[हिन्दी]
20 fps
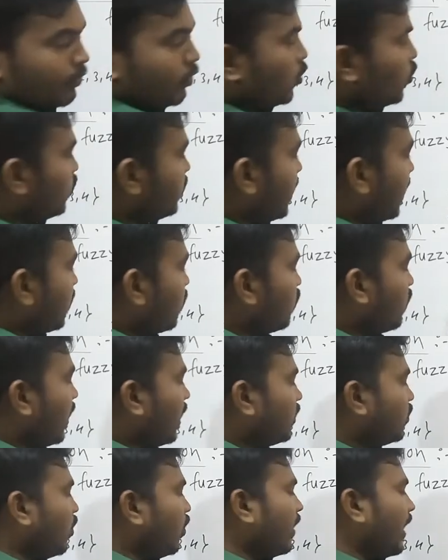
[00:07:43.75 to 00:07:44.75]
यूनियन
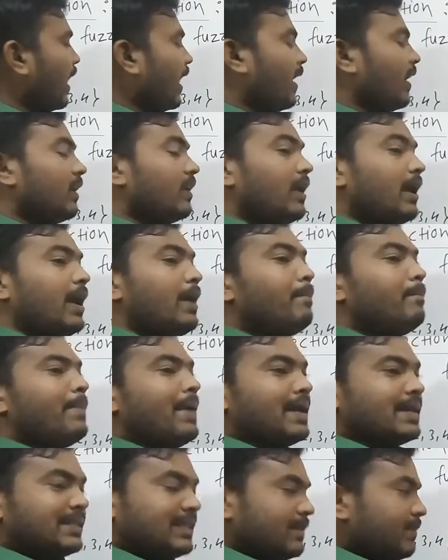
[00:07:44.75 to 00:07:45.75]
हुआ तो क्या करना है
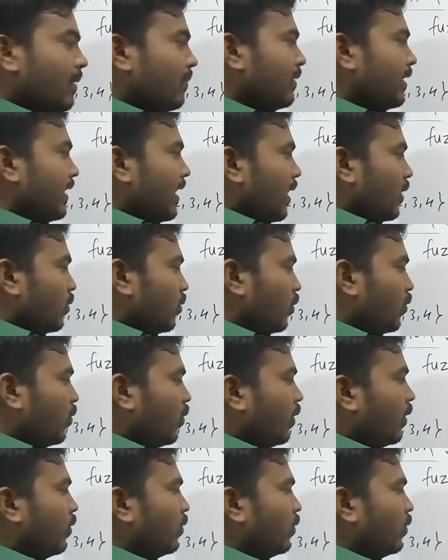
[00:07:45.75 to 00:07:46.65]
मैक्सिमम लेना है दोनों